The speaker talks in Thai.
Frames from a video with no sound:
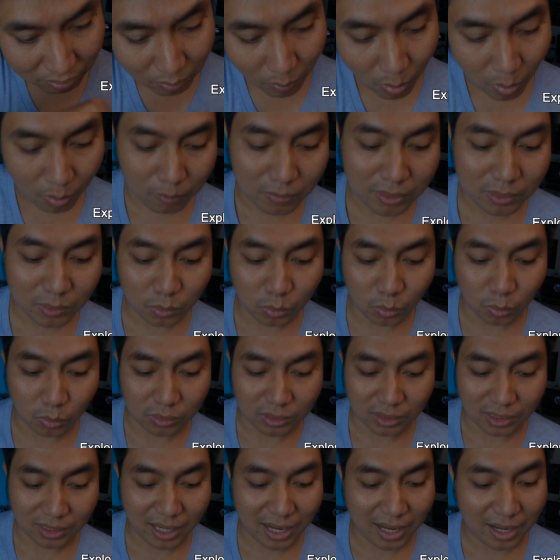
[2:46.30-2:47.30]
บอกไม่ถูก
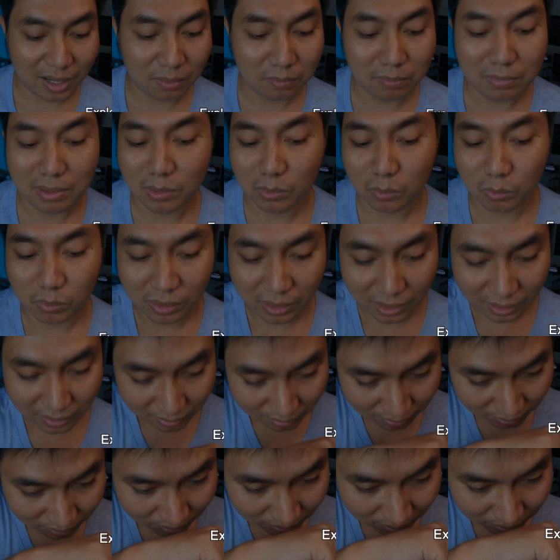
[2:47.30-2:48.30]
ยังไงก็ไม่รู้นะ
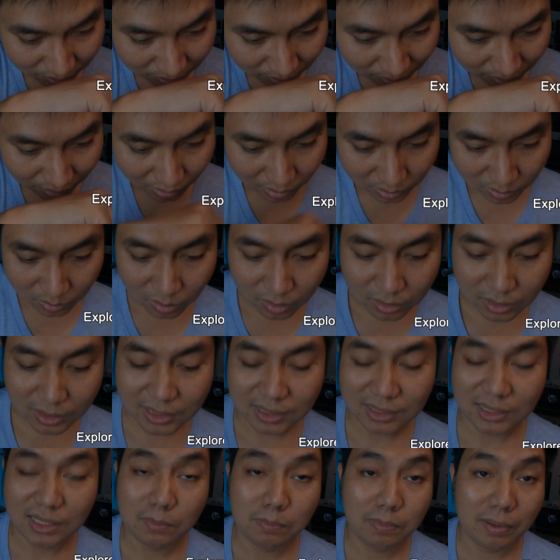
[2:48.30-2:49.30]
แล้วก็ก
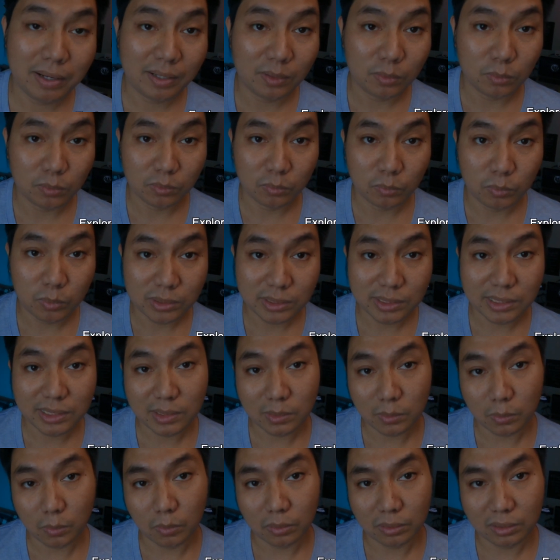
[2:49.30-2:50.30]
ลิ่นที่เป็น Woody
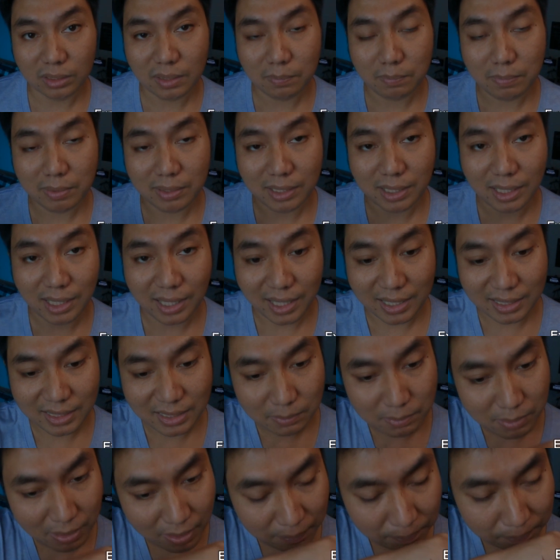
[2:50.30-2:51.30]
Note นี่เป็นอะไร
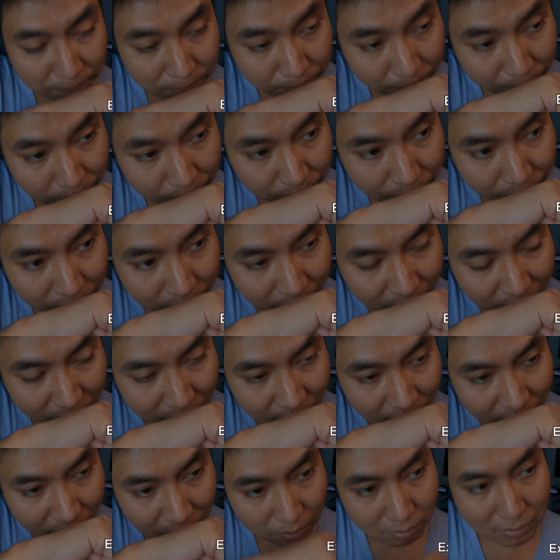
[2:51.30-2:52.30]
ที่แบบ
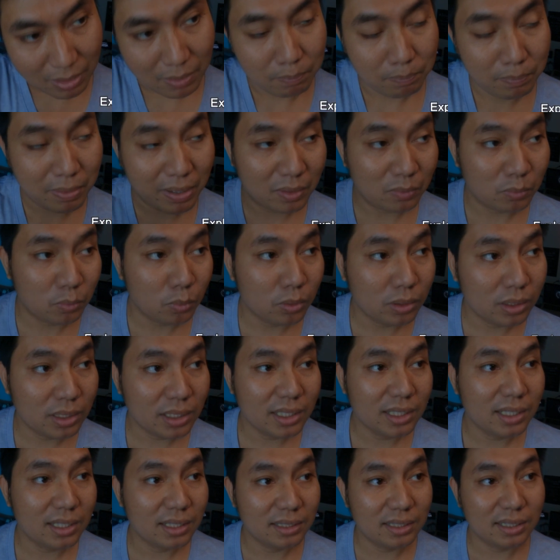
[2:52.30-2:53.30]
มันเป็นวูด
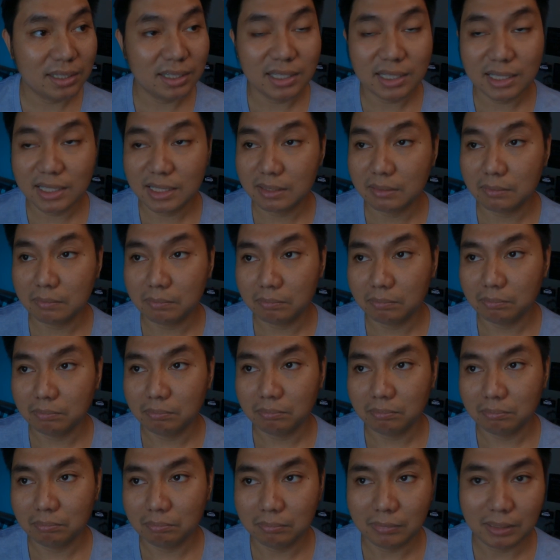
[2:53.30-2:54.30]
ดี้ที่
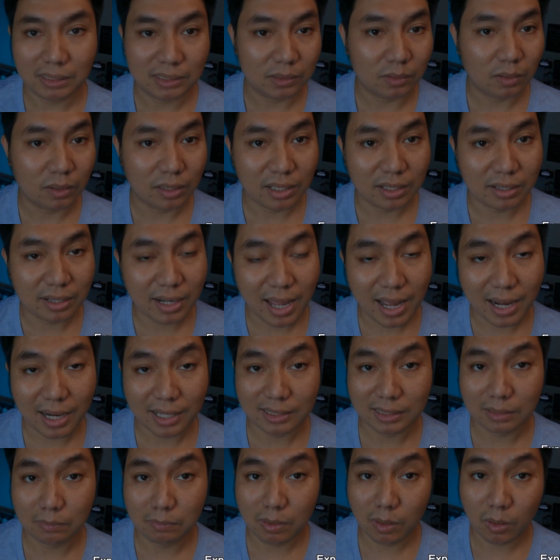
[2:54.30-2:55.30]
เหมือนตอนแรกๆ
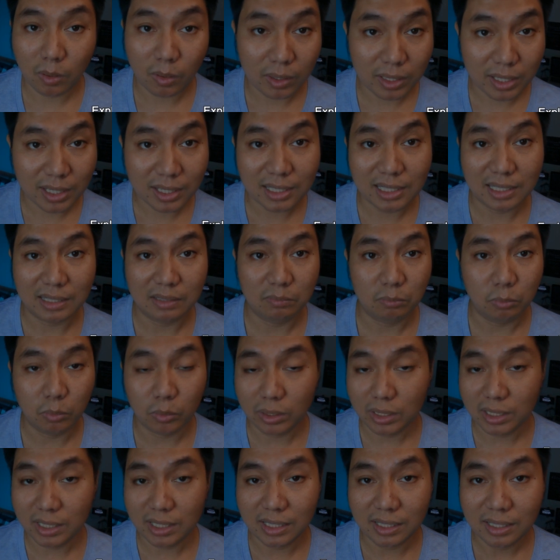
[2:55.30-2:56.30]
อาจจะไม่ค่อยได้กลิ่นวู
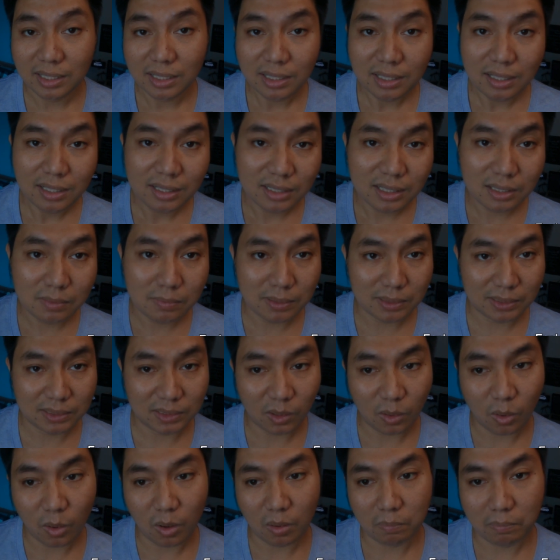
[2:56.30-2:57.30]
ดดี้คือมัน
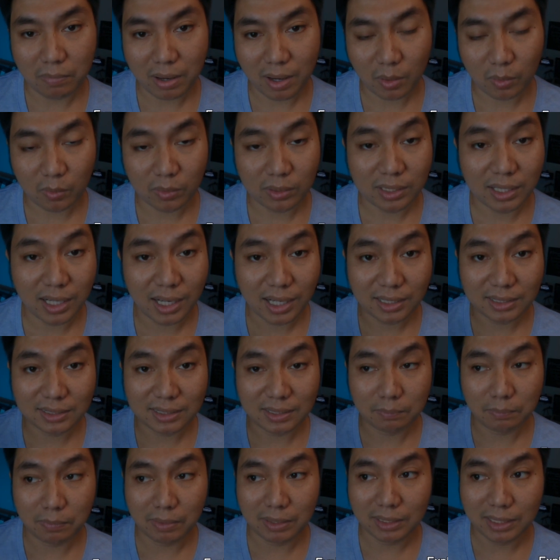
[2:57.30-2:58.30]
จะออกมาค่อนข้าง
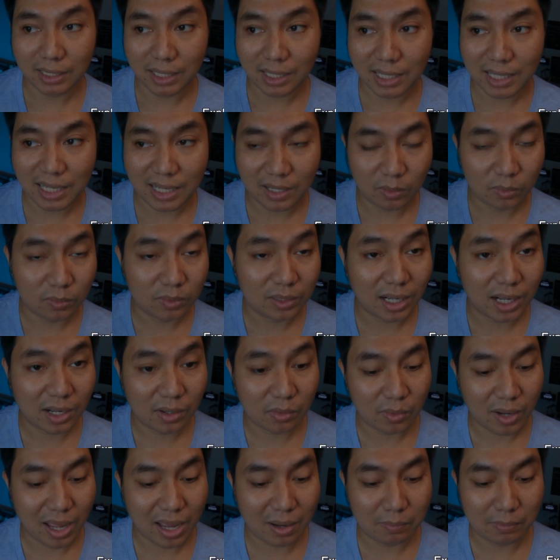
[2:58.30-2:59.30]
จะเป็นทะเลค่อนข้าง
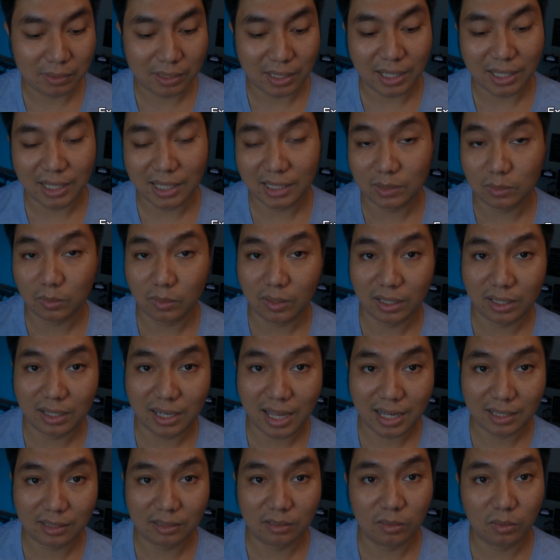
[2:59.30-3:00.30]
แรงเหมือนกันในตอน
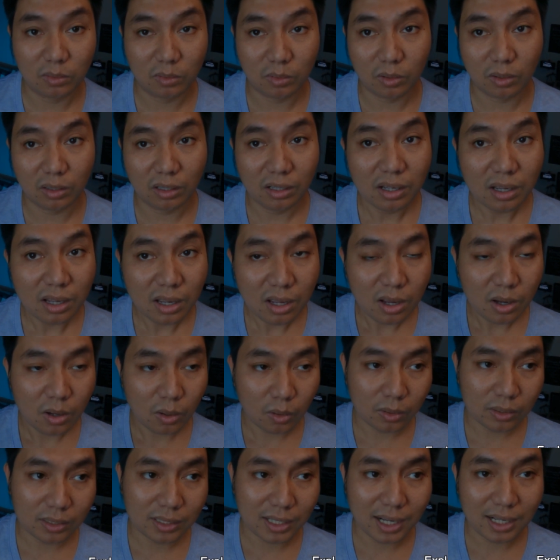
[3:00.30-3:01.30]
แรกๆเนอะแล้วก็
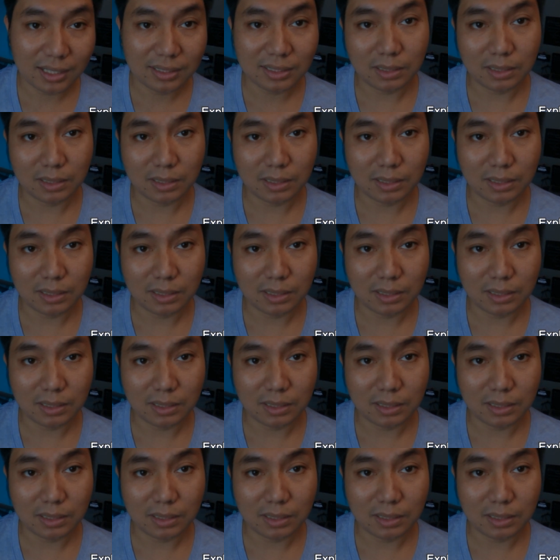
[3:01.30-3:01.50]
ค่อนข้าง